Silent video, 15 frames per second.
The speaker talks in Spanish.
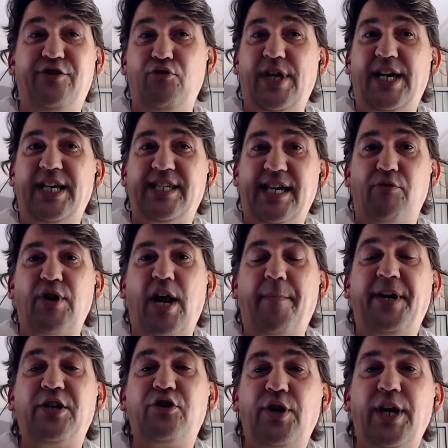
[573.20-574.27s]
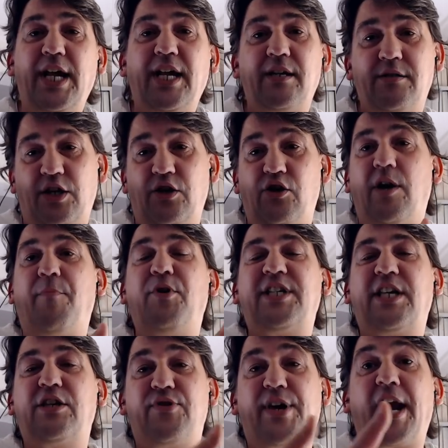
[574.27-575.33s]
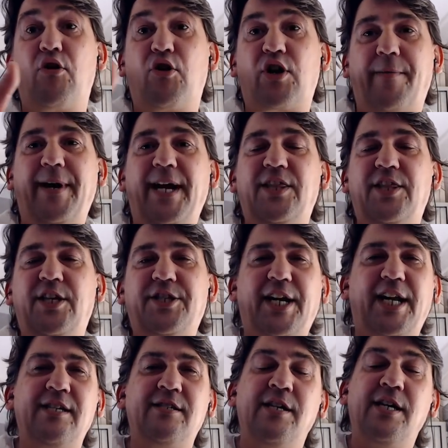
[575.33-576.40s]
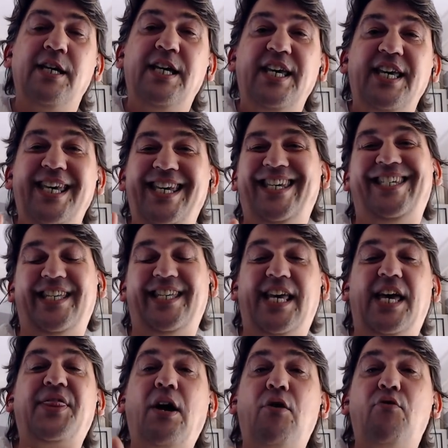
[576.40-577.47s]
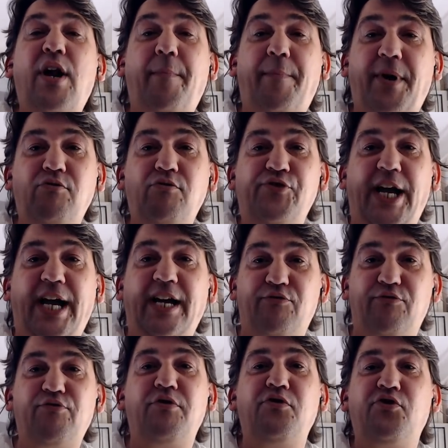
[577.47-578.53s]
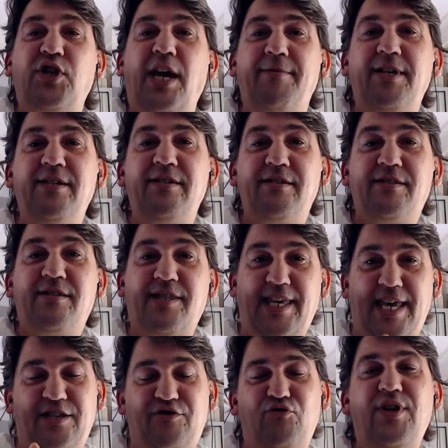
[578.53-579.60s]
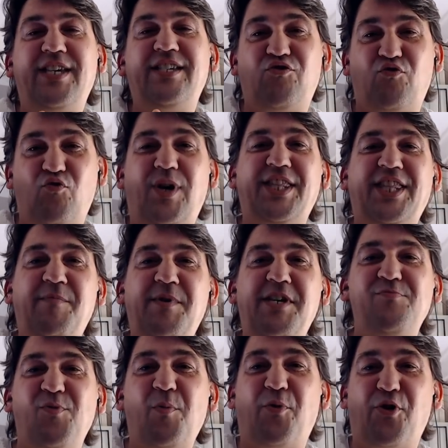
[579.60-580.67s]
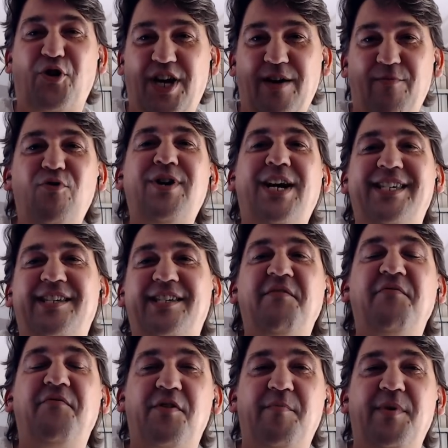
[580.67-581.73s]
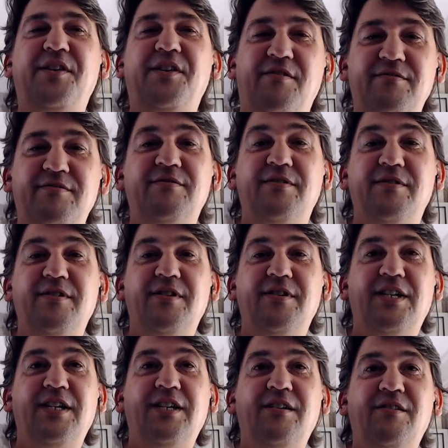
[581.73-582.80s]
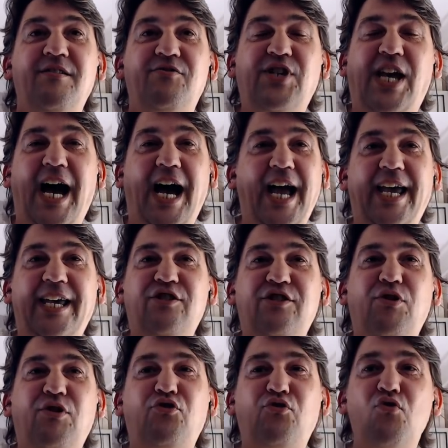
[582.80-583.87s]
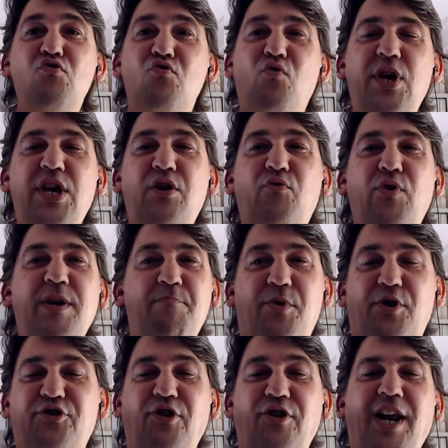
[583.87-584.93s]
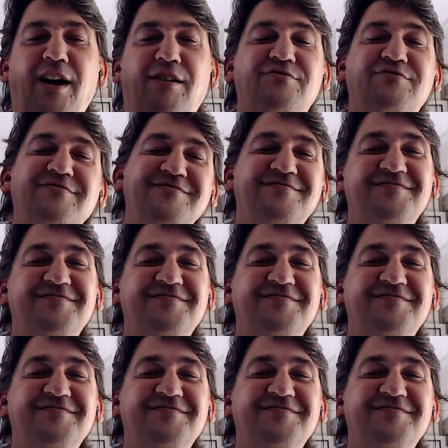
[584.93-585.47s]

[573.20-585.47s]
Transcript: ayudas a una persona, sino que puedes ayudar a los que vengan detrás y si te hacen una pregunta que tú no sabes, te ayudas tú a ti mismo porque buscas esa información. O sea, esto es un win-win por todos lados.